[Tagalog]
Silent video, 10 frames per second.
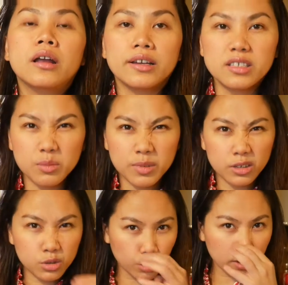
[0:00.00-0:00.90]
Kasi
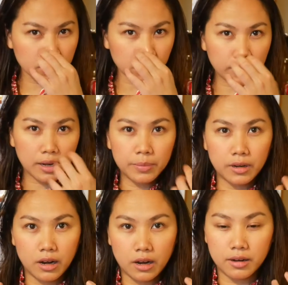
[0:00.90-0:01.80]
gusto ko kasi yung kape
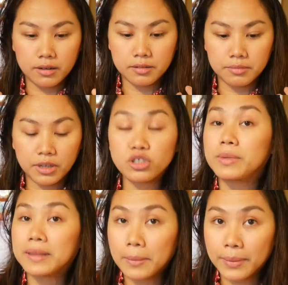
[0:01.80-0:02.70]
na medyo
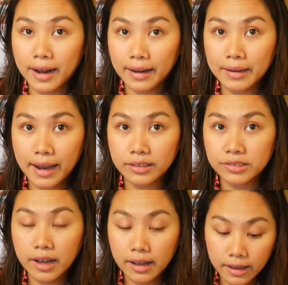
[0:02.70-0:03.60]
matapang ang
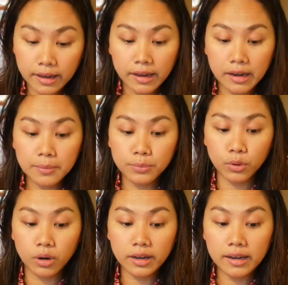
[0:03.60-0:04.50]
lasa. Kaya
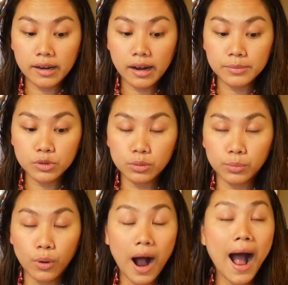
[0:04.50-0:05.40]
po, ginagamit ko
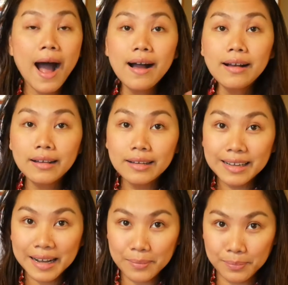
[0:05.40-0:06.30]
po ang
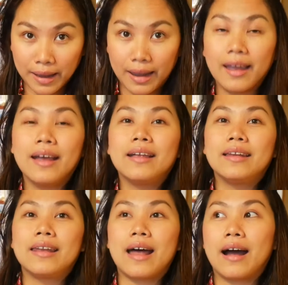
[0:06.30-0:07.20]
kape
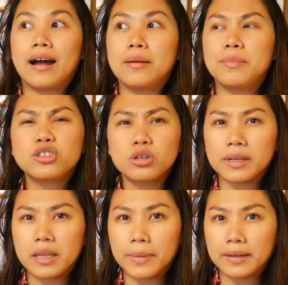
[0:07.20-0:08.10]
na medyo
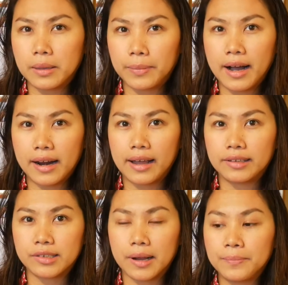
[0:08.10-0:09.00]
matapang-tapang ang
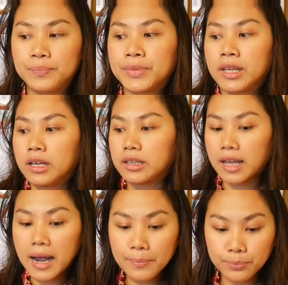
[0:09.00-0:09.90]
lasa.
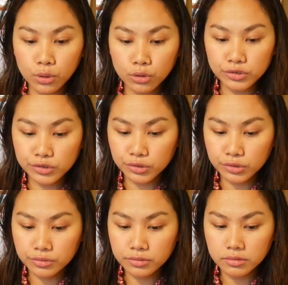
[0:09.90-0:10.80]

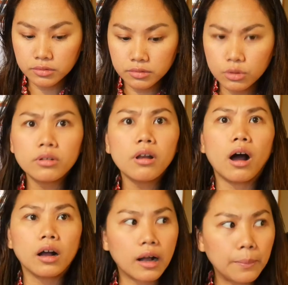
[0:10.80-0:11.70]
Tapos, yun
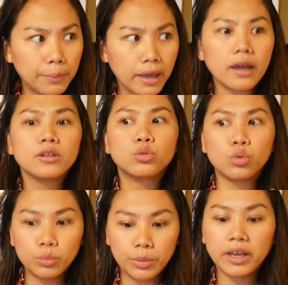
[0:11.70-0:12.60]
lang, kape,
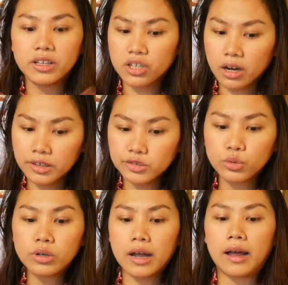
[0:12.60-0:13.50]
tubig, at saka
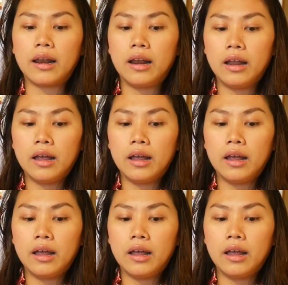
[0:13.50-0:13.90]
asukal.